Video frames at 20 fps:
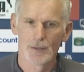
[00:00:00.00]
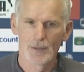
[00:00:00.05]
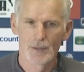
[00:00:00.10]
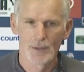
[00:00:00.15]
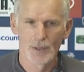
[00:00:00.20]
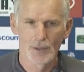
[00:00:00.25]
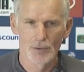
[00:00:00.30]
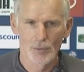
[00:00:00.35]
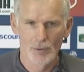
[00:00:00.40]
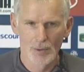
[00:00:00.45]

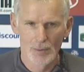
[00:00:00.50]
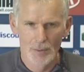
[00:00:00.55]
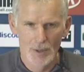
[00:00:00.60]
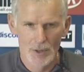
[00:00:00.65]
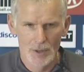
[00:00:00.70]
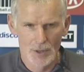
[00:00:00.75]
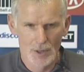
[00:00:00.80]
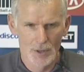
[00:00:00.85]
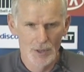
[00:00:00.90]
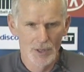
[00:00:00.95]
il y a trois
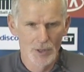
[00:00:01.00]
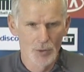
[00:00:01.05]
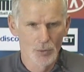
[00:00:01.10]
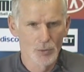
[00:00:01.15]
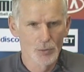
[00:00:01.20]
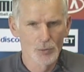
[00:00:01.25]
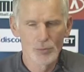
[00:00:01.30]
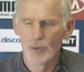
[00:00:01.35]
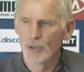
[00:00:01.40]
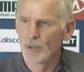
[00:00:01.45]
matchs à
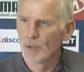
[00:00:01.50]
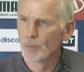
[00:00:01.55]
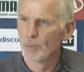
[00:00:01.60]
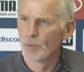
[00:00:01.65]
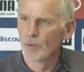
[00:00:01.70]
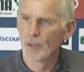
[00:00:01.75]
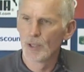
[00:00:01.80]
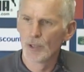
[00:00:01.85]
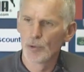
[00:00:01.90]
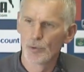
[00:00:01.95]
Lyon où ils
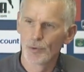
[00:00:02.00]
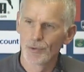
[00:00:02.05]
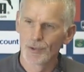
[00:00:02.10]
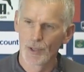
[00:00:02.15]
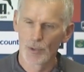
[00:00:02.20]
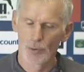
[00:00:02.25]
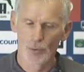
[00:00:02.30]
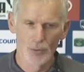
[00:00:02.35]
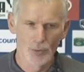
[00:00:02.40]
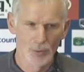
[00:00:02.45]
menaient
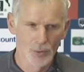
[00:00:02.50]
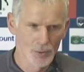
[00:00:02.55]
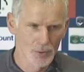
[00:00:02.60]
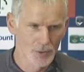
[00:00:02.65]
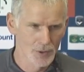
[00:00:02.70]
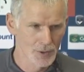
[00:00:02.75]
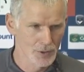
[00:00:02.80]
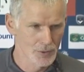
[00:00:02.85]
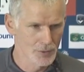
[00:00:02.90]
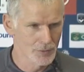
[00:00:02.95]

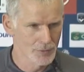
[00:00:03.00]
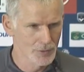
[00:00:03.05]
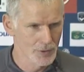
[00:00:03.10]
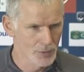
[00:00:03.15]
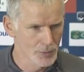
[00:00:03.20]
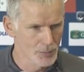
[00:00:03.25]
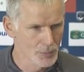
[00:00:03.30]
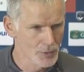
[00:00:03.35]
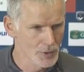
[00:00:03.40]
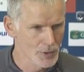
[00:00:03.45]
2-0, ils se sont fait
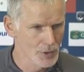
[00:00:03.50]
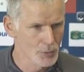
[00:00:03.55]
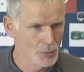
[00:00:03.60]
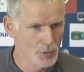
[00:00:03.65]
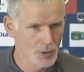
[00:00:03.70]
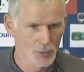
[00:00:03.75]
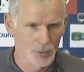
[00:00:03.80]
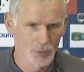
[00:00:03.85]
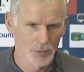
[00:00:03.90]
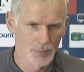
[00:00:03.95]
remonter
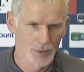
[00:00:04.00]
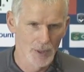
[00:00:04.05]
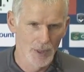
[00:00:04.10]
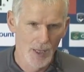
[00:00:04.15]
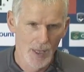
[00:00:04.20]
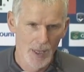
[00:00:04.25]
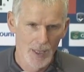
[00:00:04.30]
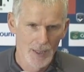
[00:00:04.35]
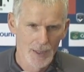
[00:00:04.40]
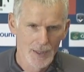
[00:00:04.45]
3-2, mais
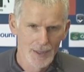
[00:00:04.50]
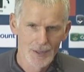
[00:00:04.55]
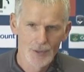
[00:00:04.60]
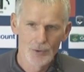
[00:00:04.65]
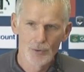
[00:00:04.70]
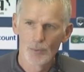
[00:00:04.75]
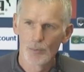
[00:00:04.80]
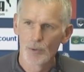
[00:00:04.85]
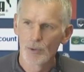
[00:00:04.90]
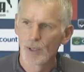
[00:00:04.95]

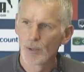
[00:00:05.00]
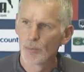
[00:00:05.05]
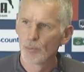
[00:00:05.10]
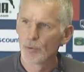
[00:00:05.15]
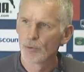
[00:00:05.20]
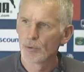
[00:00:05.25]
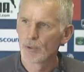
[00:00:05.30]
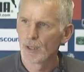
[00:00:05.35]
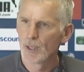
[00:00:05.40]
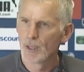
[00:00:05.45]
ils ont montré
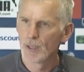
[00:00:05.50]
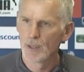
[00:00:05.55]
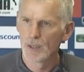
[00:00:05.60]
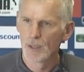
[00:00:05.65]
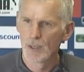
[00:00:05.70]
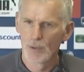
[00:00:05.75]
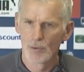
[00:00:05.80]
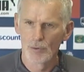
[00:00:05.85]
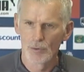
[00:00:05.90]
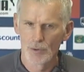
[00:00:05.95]
beaucoup de
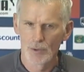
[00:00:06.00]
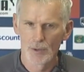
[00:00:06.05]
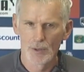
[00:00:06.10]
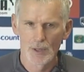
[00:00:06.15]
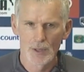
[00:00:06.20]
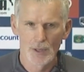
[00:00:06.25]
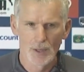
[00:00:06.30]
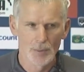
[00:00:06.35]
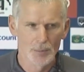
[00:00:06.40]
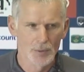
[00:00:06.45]
qualité. Donc, c'est une
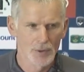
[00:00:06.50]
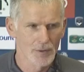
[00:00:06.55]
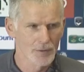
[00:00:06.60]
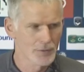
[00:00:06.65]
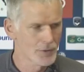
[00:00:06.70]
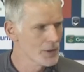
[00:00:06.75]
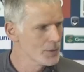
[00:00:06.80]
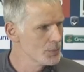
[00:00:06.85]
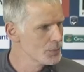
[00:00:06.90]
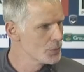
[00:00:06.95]
équipe, il va
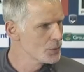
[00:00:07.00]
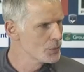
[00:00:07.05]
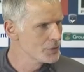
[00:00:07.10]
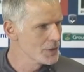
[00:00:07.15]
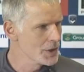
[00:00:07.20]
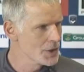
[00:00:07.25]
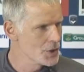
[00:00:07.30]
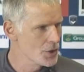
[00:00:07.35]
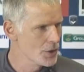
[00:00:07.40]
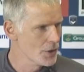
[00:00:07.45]
faire beaucoup de
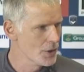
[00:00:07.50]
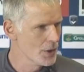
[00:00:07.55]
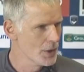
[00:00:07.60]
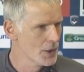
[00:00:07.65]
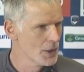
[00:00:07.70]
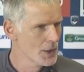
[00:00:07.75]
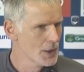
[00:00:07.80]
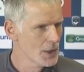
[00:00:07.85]
fraîcheur